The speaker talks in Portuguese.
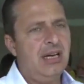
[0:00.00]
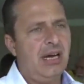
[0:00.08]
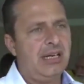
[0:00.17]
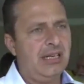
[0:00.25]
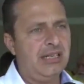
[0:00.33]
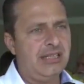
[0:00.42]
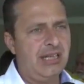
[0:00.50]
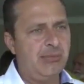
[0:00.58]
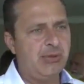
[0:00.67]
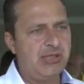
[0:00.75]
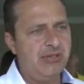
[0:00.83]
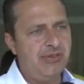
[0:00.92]

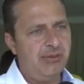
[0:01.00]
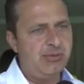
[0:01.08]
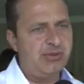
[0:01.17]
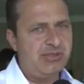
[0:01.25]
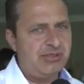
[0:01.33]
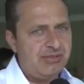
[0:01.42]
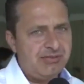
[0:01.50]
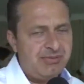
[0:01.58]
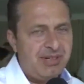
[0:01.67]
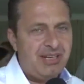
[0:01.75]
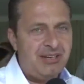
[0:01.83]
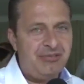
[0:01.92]
Acreditamos que vamos
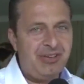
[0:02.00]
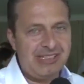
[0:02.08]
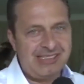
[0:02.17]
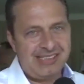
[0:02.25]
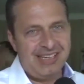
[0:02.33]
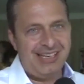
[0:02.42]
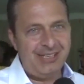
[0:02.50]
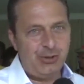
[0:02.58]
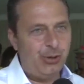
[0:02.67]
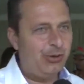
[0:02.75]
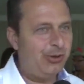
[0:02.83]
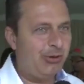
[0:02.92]
vencer em
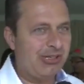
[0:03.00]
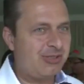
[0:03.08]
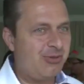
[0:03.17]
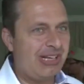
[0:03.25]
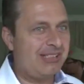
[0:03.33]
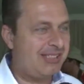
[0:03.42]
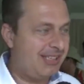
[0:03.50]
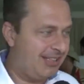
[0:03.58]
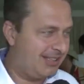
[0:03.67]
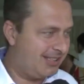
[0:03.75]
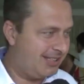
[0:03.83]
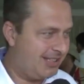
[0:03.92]
torno de umas
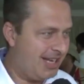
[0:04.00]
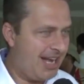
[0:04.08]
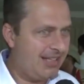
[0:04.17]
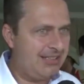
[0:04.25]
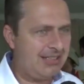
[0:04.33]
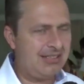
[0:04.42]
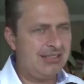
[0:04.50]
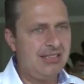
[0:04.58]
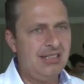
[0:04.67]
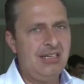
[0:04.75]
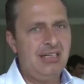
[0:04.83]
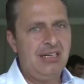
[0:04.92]
400 cidades,
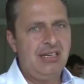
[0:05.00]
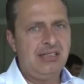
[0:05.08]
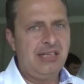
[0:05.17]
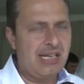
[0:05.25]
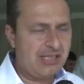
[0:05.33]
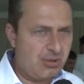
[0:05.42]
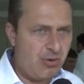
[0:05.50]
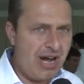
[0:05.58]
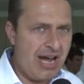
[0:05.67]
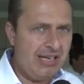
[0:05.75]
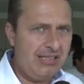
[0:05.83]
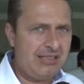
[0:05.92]
das
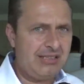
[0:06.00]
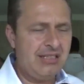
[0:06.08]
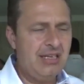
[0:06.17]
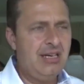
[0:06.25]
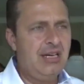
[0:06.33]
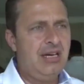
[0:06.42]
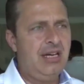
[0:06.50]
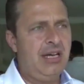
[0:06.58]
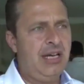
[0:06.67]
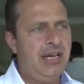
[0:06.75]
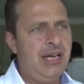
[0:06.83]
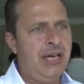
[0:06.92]
quais
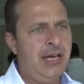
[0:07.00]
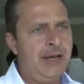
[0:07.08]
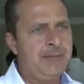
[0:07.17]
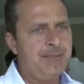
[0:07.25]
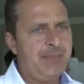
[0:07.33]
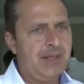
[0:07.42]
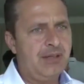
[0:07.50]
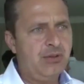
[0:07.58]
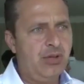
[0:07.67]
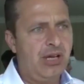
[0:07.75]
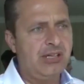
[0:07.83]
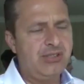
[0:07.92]
é,
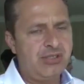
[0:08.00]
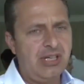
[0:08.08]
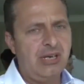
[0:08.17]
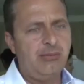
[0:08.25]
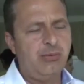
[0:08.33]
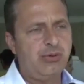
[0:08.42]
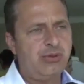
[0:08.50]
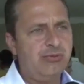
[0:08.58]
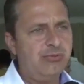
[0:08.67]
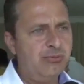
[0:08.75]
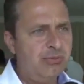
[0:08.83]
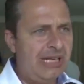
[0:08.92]
nós estamos
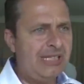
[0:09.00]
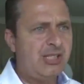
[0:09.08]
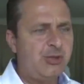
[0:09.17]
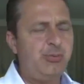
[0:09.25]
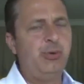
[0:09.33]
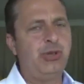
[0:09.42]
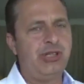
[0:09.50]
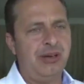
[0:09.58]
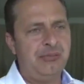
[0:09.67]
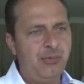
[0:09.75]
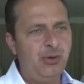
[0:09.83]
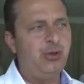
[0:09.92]
na
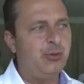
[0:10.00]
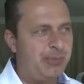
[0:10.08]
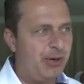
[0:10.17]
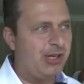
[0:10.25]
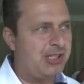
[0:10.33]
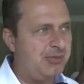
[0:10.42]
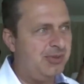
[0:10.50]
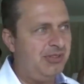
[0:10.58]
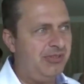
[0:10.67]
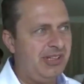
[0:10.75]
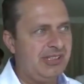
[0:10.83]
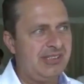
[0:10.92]
disputa muito próximo
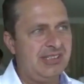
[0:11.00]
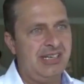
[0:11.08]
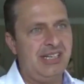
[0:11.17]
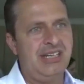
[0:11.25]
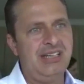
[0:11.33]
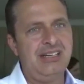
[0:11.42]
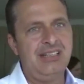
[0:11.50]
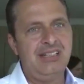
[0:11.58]
de vencer,